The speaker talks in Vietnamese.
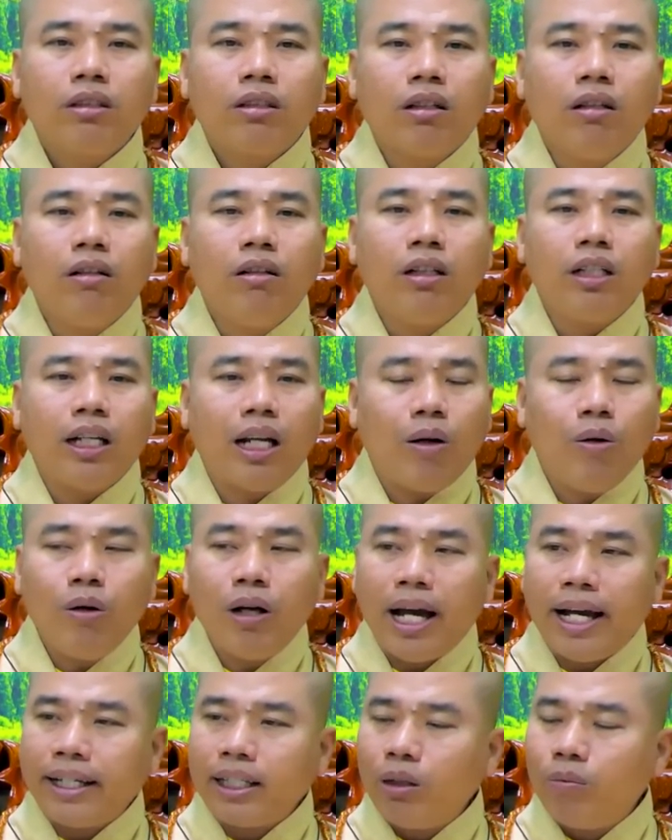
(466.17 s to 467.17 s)
người nấu
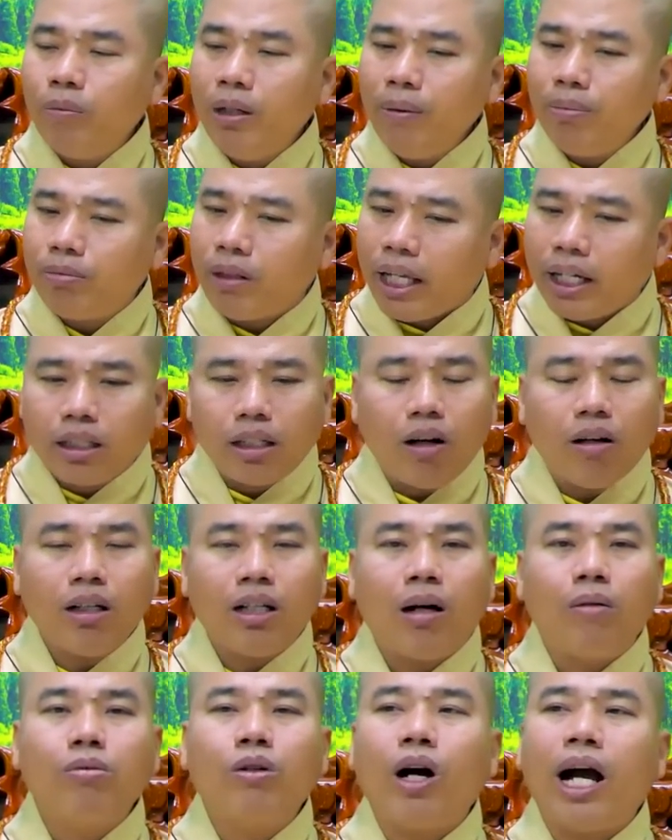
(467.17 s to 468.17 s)
ăn trong bếp tuyệt đối
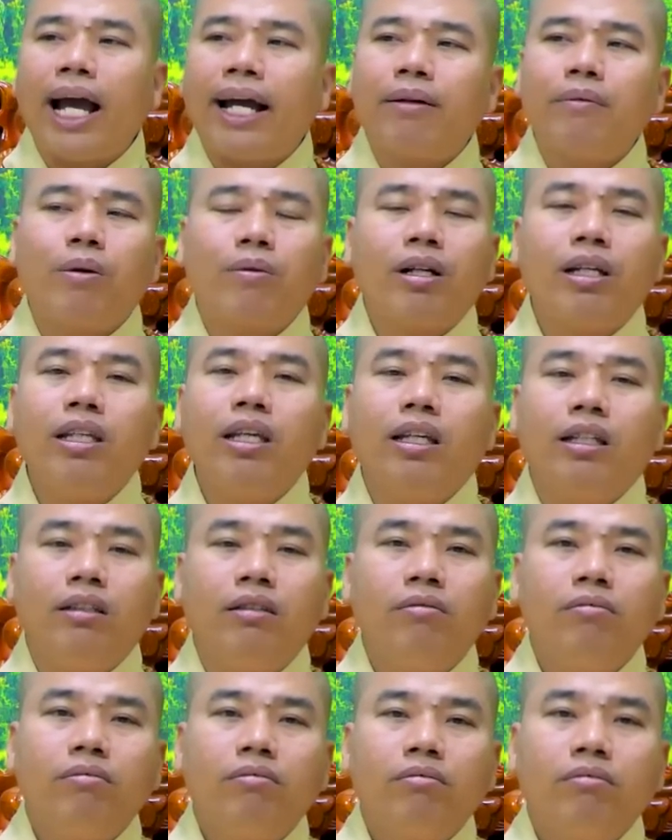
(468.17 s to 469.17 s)
không có ăn một cái
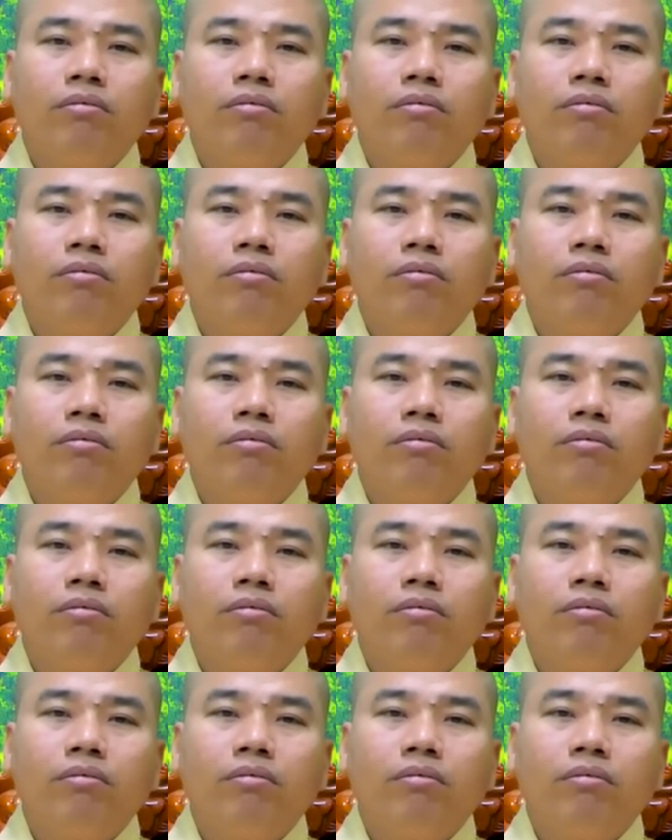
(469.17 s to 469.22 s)
gì